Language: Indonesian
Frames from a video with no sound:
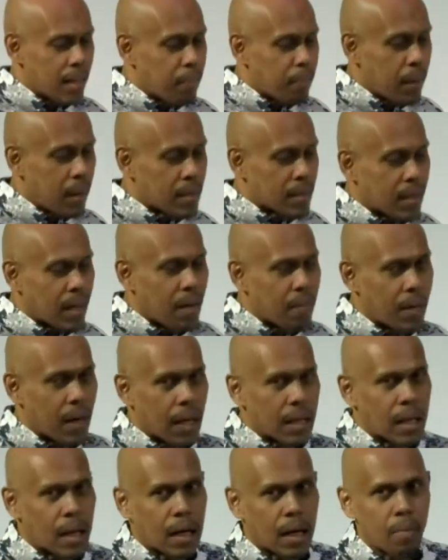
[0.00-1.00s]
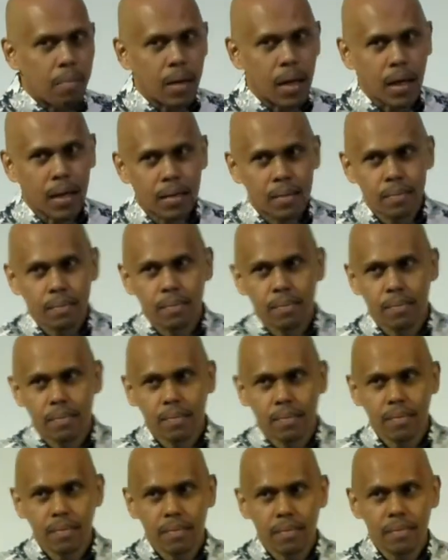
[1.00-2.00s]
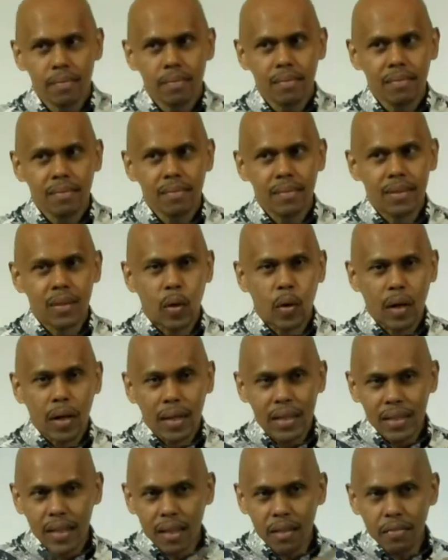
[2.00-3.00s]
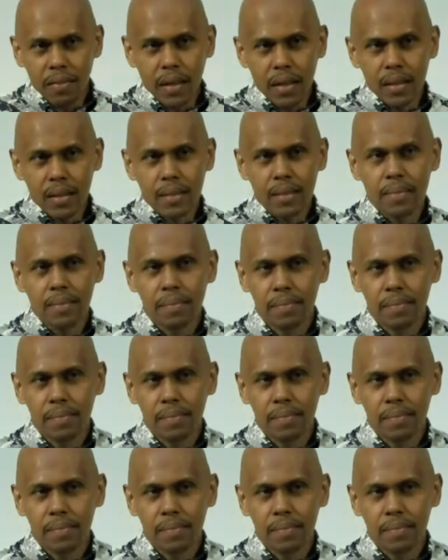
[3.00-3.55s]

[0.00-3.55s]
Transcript: Paskah sama Natal rame. Orang kejar eventnya.